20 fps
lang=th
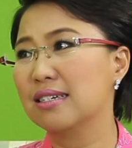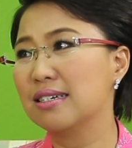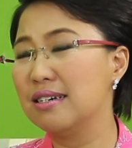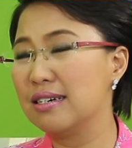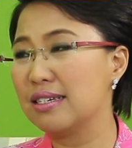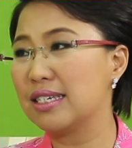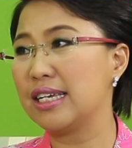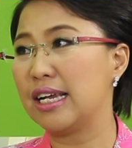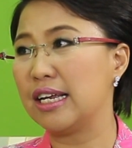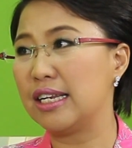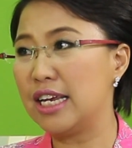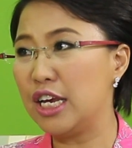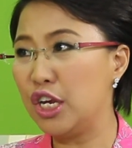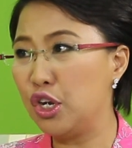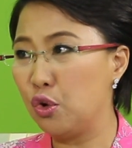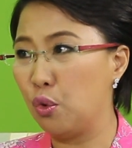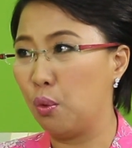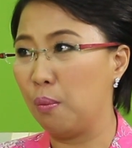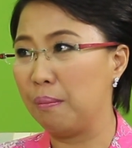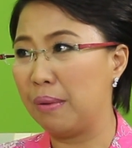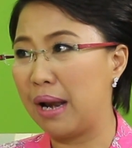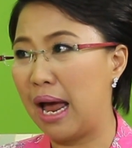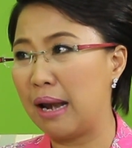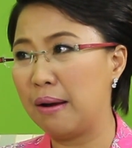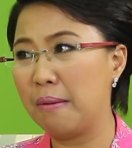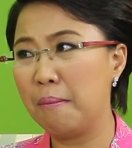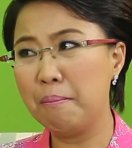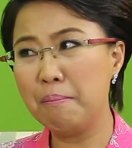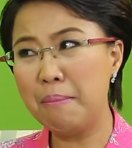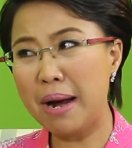คือสิ่งที่หนุ่มนั้น
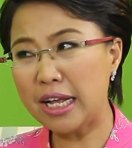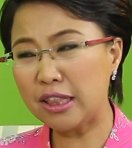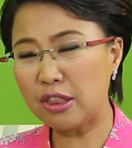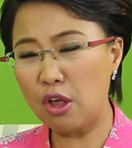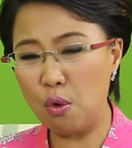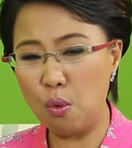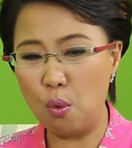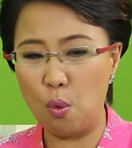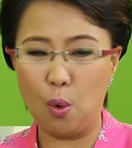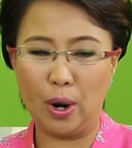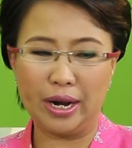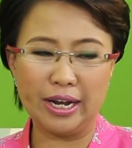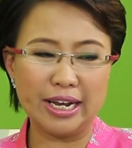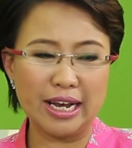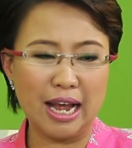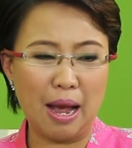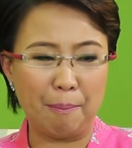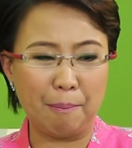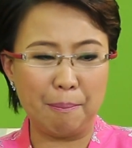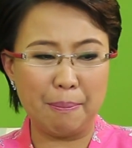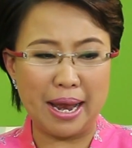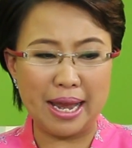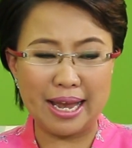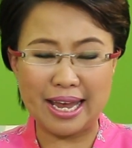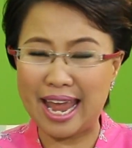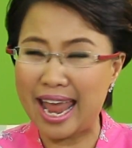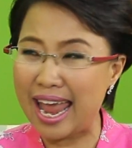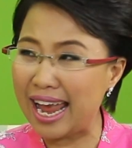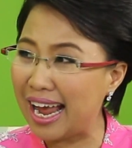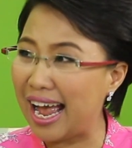ไม่ต้องหวนกลับไป
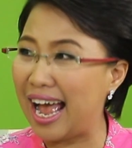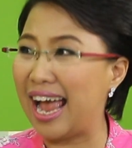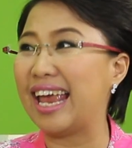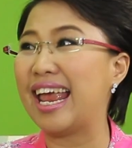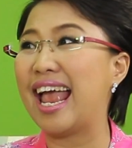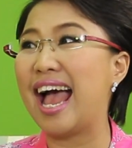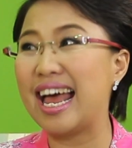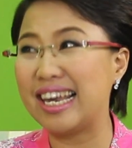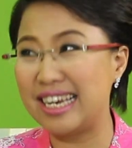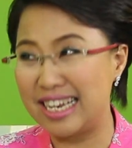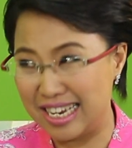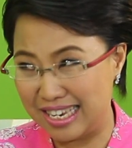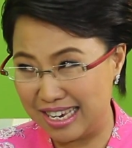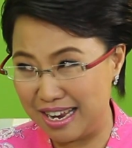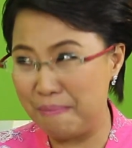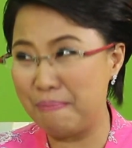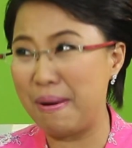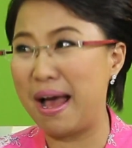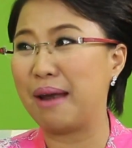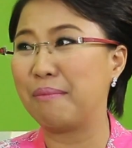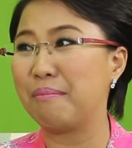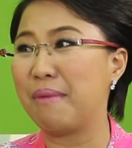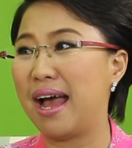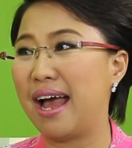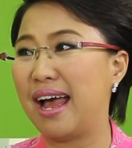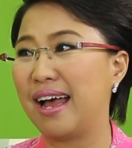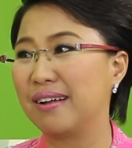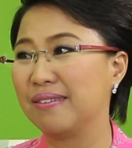แก้ไขอดีตที่ผ่านมา